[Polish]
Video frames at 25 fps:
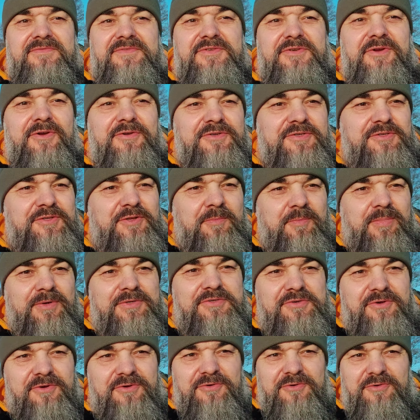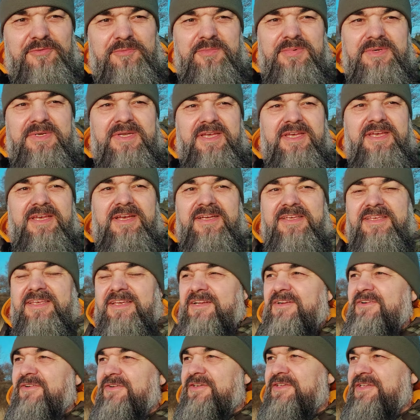wsiąść do pociągu byle
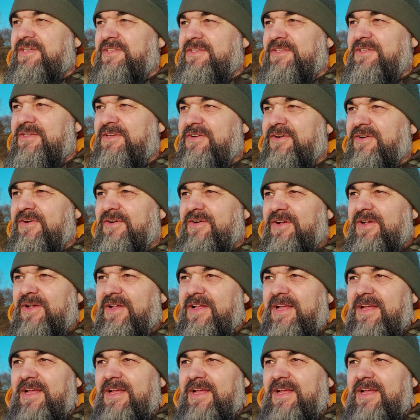jakiego i nie tylko